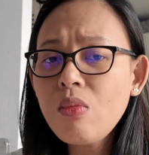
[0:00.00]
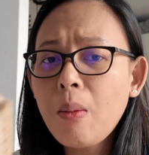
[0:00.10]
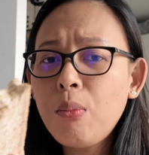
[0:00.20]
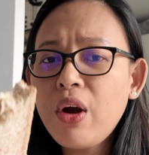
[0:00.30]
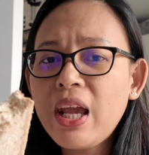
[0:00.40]

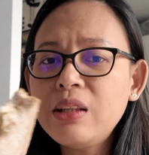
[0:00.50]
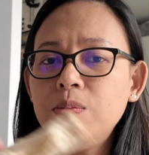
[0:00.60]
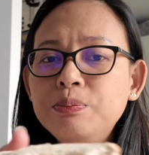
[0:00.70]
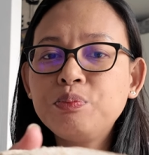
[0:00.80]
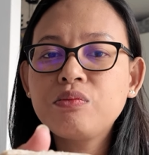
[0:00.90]
Bread.
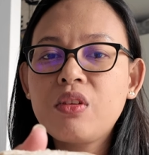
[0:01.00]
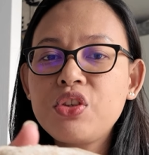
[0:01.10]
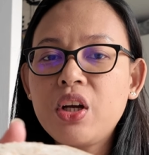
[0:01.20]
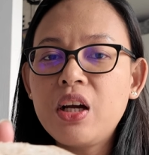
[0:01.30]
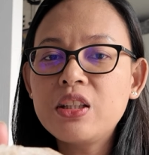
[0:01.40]

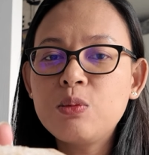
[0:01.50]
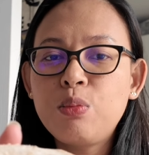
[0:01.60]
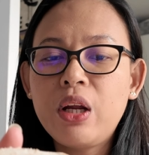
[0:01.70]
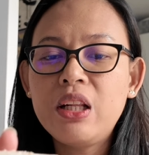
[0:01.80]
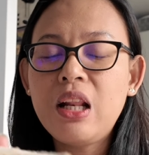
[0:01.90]
Tsaka
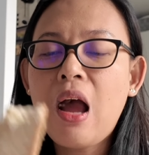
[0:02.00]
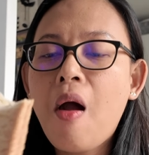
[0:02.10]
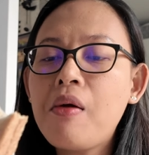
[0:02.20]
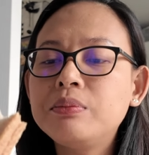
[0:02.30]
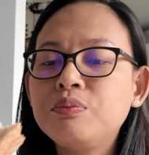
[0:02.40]
spread
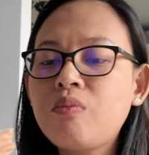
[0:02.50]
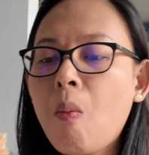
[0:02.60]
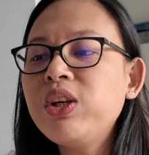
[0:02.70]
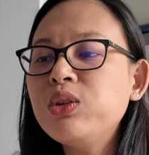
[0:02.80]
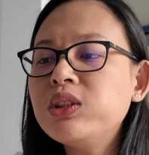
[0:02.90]
lang.
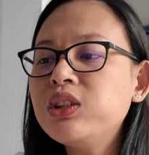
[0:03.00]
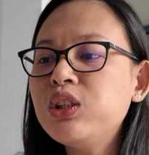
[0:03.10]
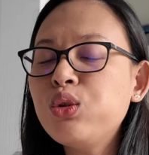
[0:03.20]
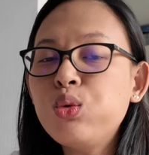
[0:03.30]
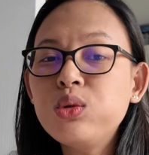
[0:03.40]
Hindi ko na
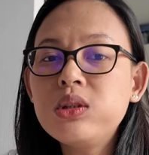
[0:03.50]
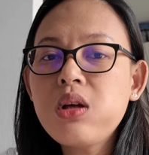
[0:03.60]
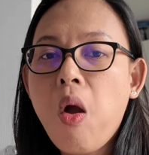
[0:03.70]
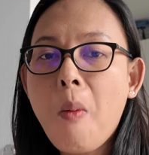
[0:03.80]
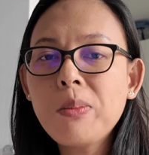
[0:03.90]
tinose.
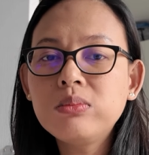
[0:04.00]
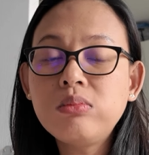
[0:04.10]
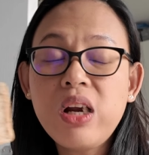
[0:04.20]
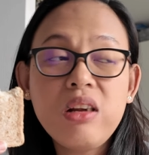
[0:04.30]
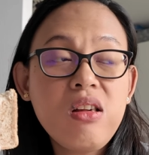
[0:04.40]

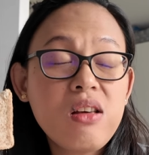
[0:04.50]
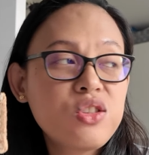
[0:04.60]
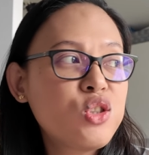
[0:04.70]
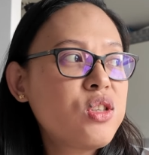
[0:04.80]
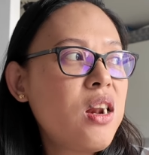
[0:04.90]
Bread lang
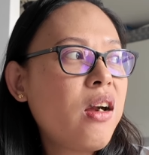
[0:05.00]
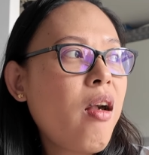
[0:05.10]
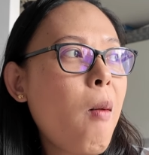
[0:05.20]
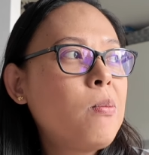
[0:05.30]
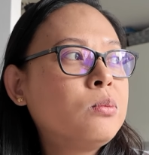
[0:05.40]
siya
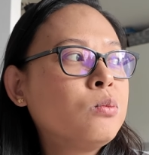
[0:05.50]
talaga.